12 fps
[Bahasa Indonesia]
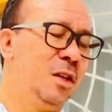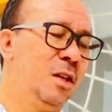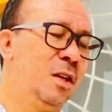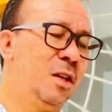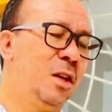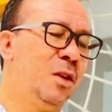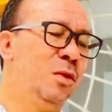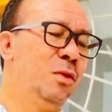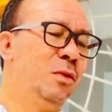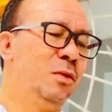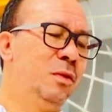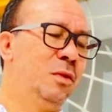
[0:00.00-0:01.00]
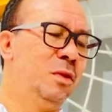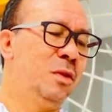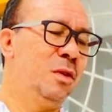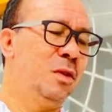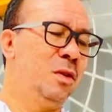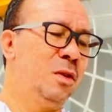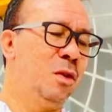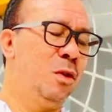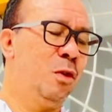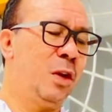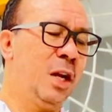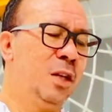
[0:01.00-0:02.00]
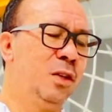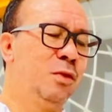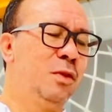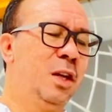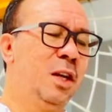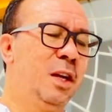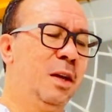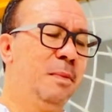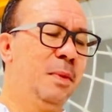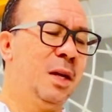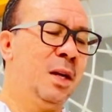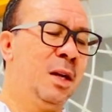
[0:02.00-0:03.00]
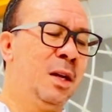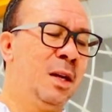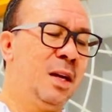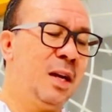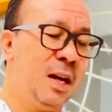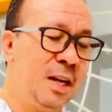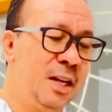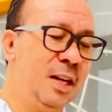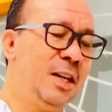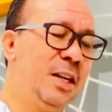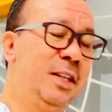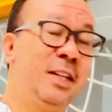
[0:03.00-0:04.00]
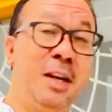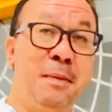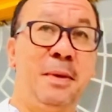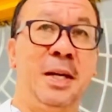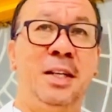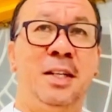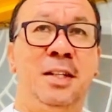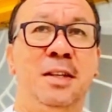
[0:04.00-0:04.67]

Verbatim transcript: Kalau orang sudah lama ada dan nyaman,